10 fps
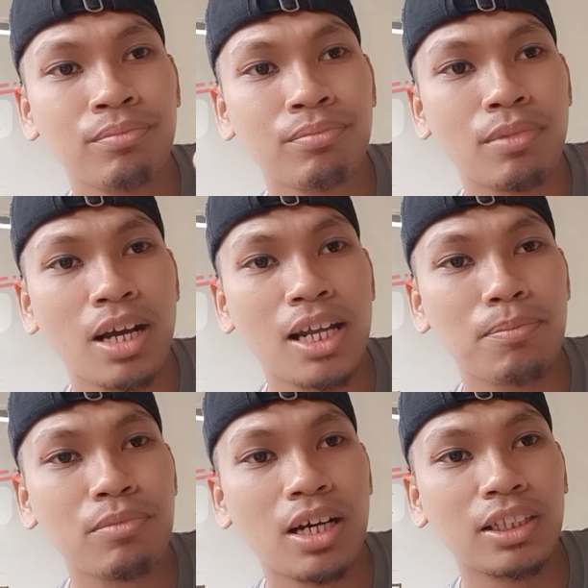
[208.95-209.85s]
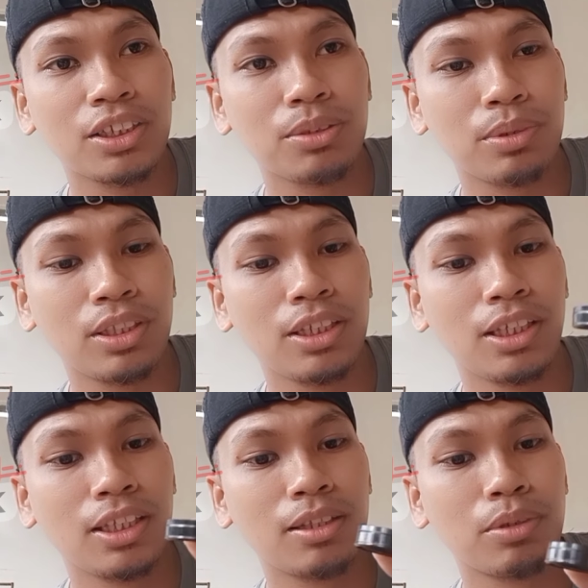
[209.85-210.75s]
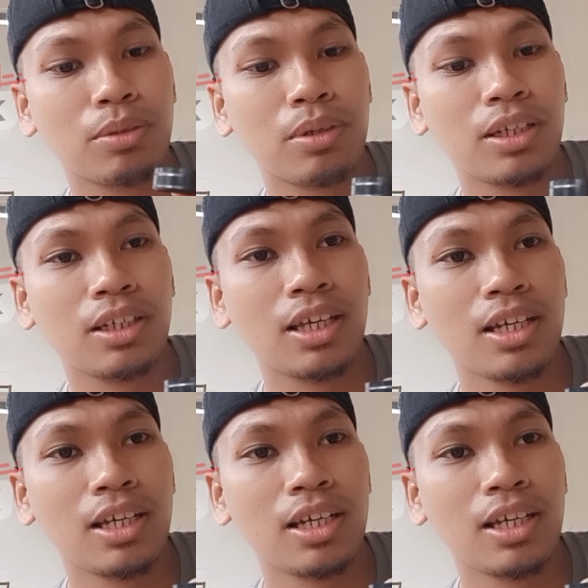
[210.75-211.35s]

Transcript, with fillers: menghadap ke atas seperti ini teman-teman ya